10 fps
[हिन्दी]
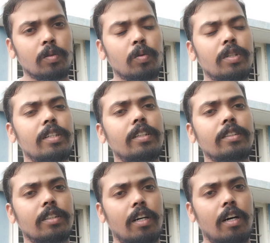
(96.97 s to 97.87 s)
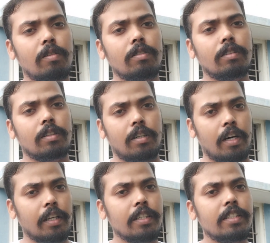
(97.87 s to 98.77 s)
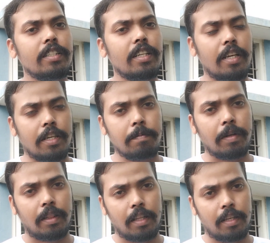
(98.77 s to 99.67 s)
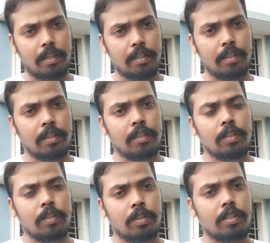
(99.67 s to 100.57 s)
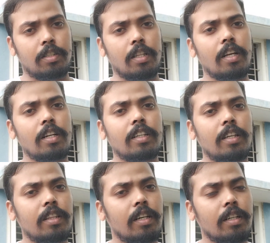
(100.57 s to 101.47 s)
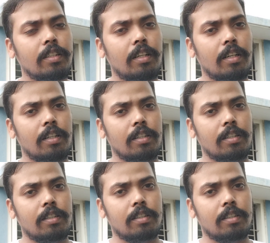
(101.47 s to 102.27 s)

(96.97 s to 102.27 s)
तो रीजन खड़गे जी ने यही बतला है कि सदन के अंदर अगर